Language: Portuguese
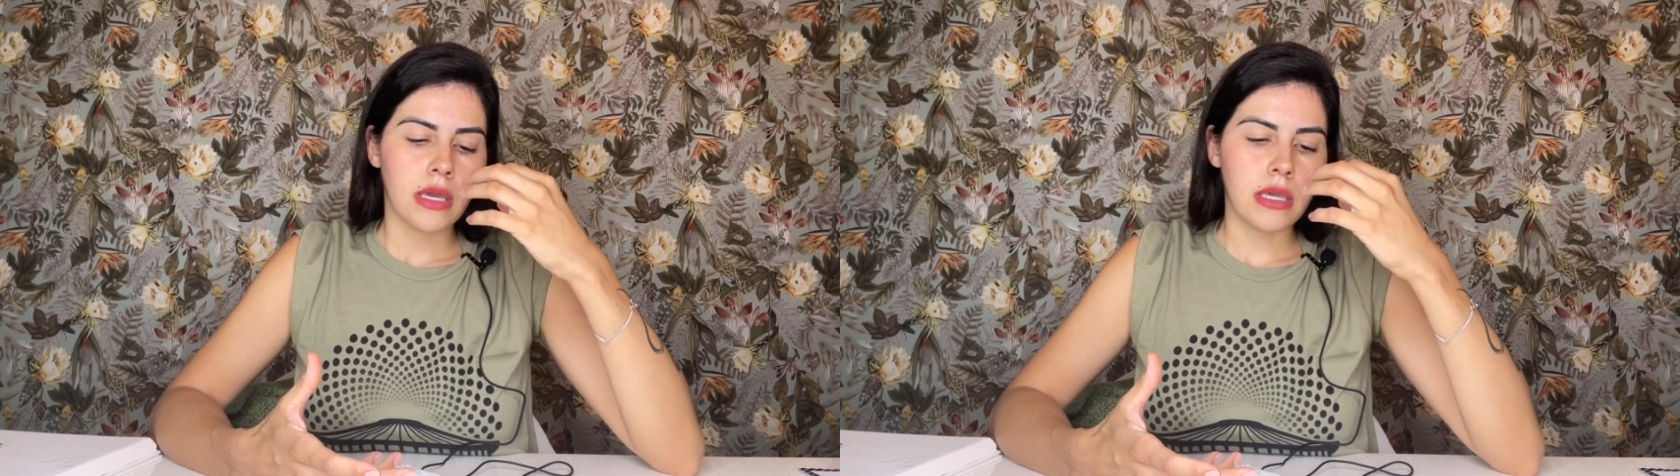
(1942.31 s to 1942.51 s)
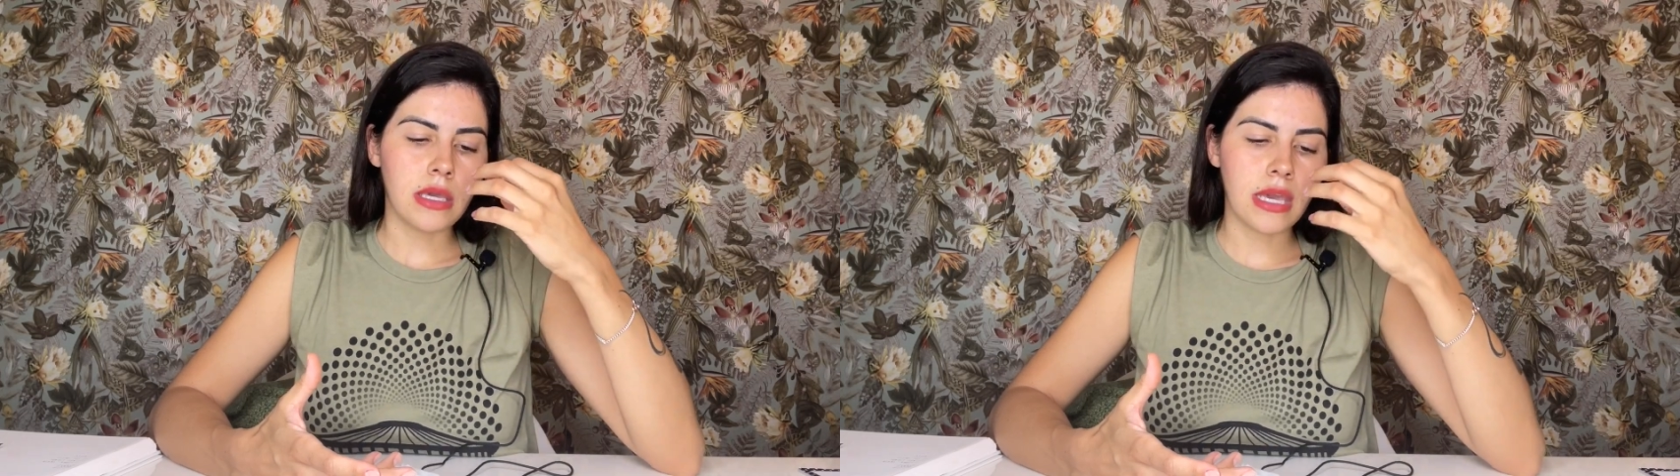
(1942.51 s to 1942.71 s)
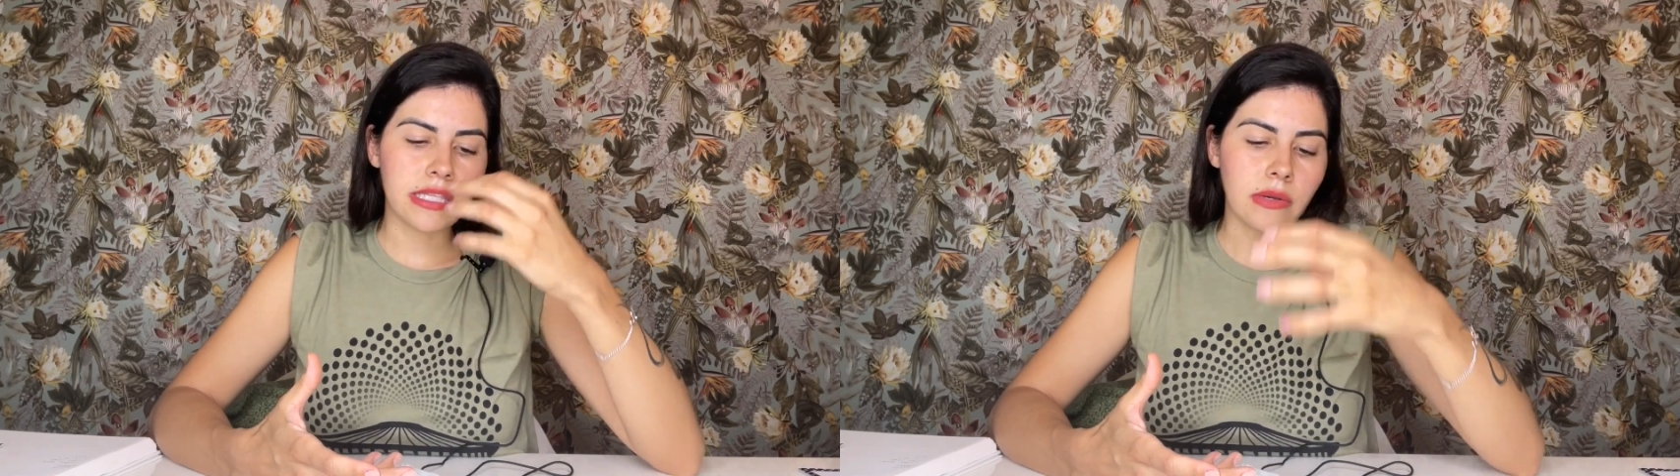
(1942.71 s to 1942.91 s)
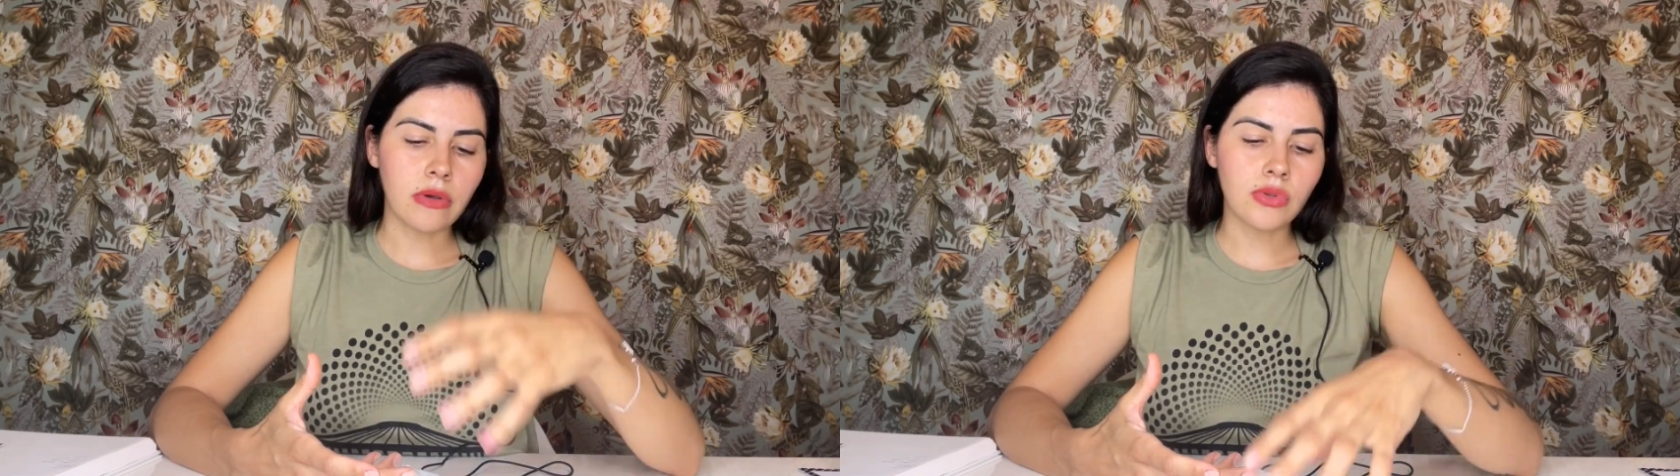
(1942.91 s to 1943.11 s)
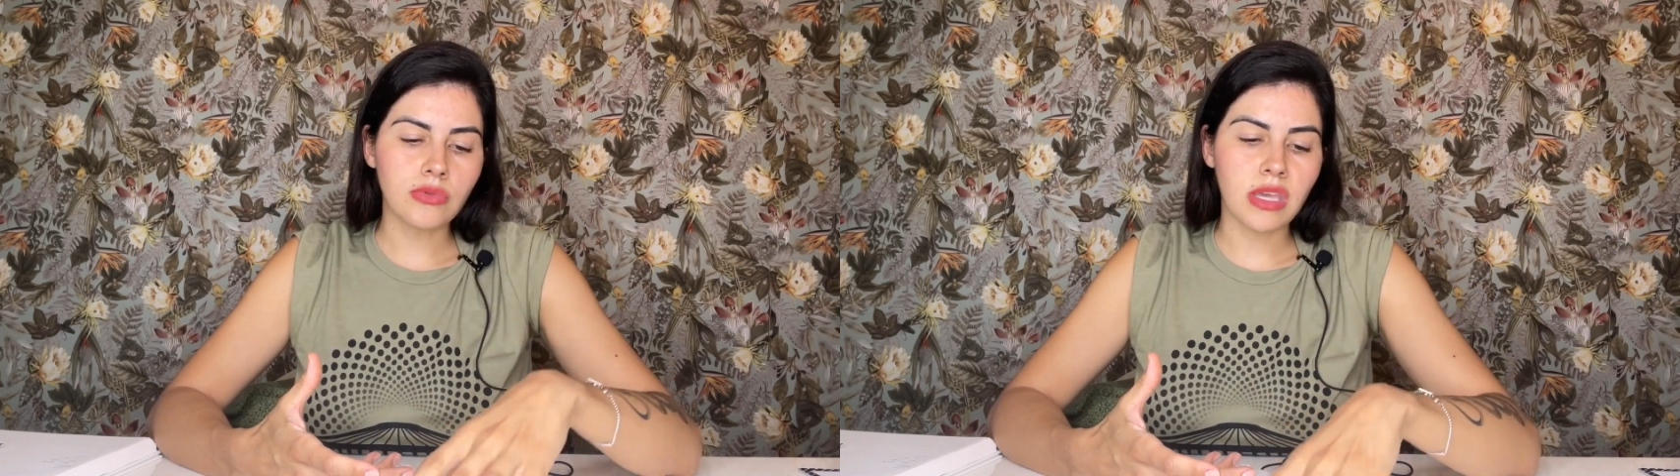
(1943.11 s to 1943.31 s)
E esse é um
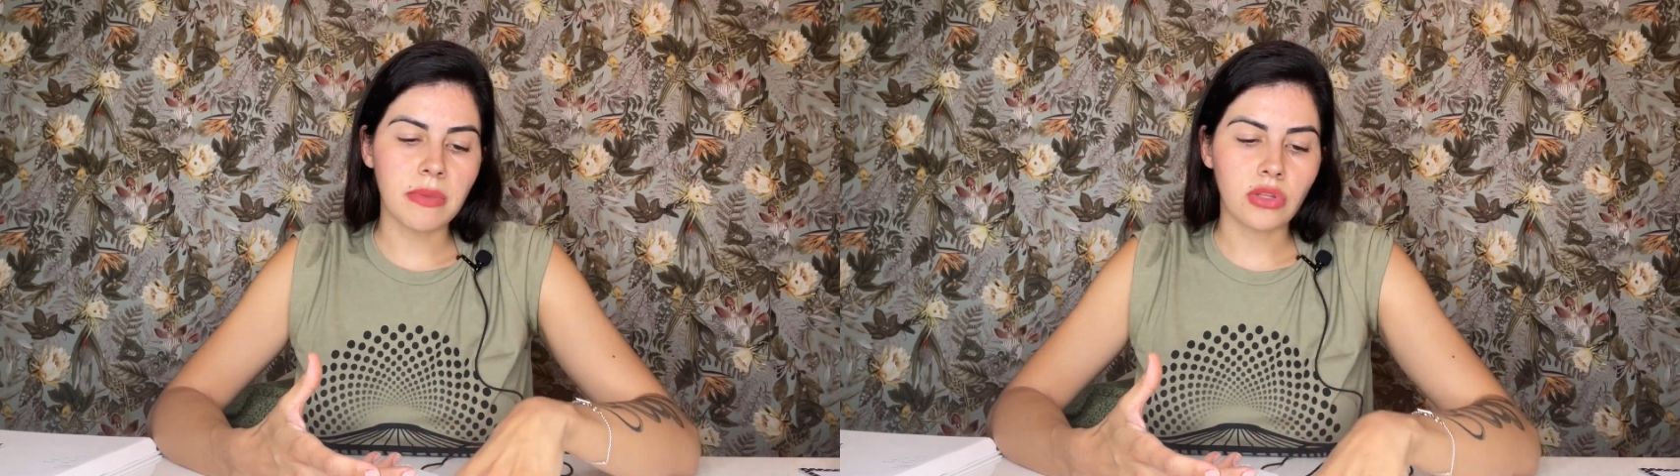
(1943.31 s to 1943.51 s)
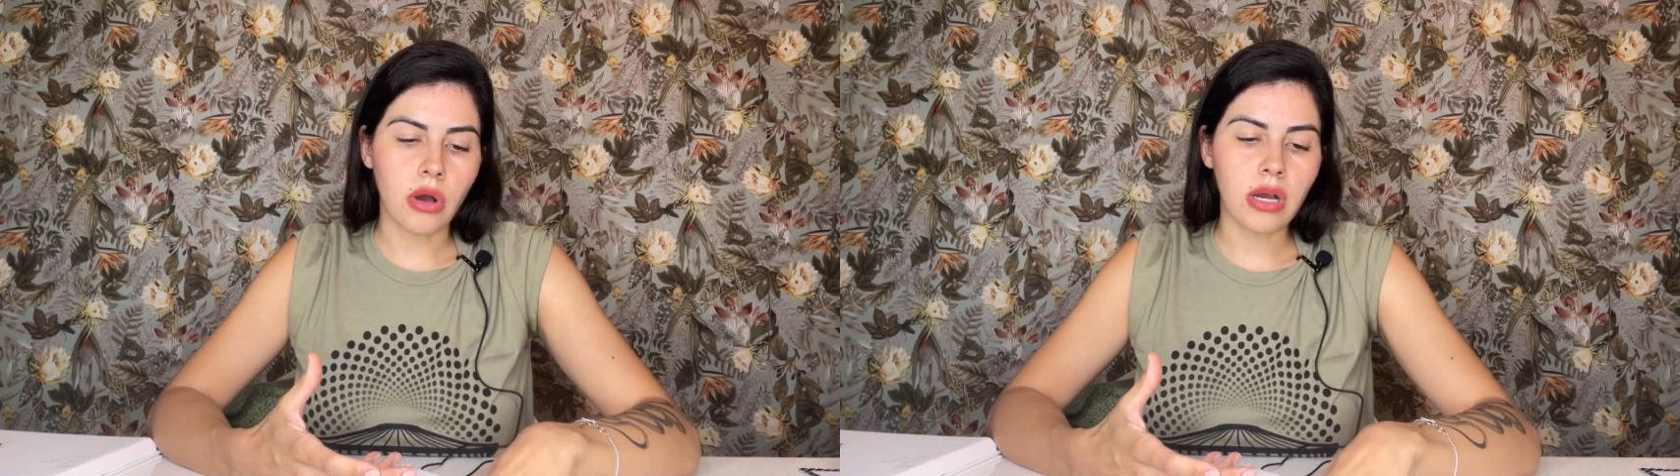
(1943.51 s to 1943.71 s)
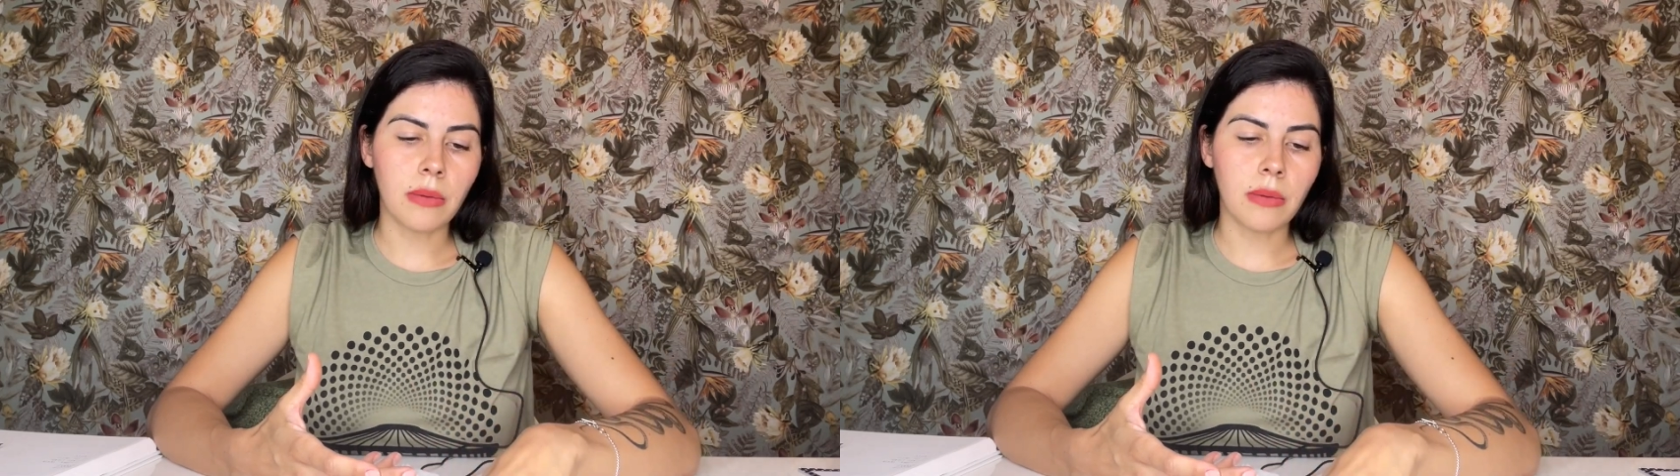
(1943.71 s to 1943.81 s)
assunto que me toca